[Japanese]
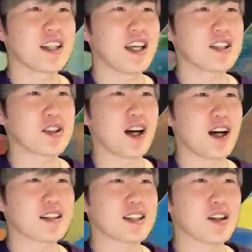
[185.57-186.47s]
テンション上
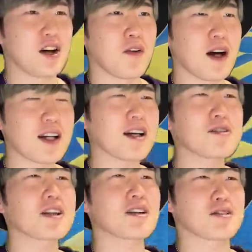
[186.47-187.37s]
がっちゃうのはわか
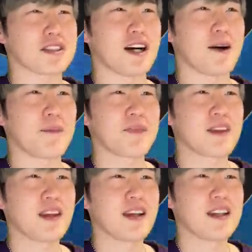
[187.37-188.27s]
るけどさ
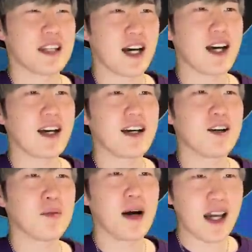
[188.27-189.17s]
な
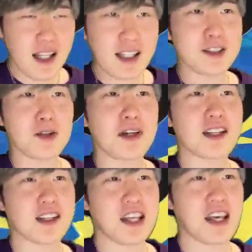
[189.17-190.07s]
お前らがそう
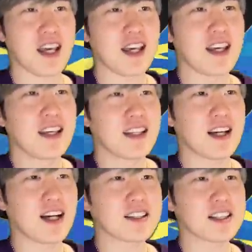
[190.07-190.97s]
やって
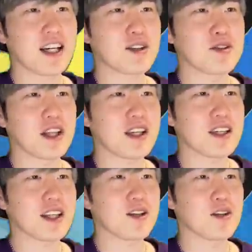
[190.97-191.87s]
活躍で
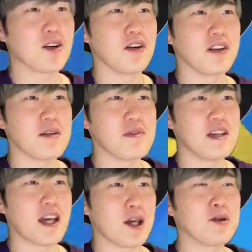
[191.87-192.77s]
きてるように
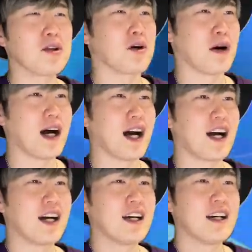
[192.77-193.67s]
見えるのは
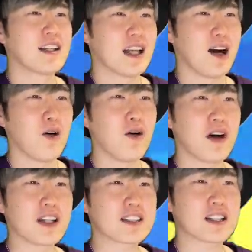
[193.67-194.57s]
な応
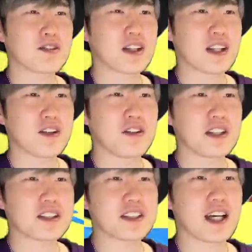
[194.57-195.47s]
援してくれてる
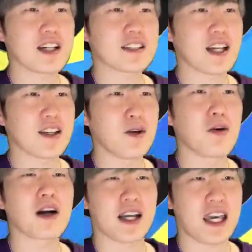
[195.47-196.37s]
リスナーさんの
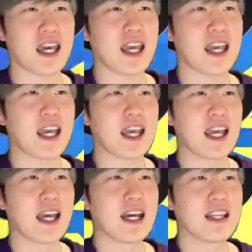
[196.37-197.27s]
おかげ
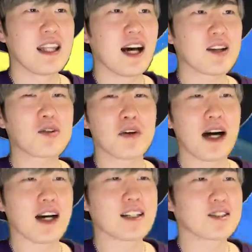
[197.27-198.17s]
あと
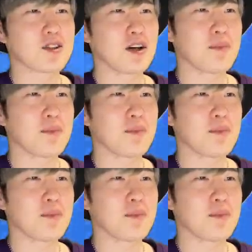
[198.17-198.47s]
はその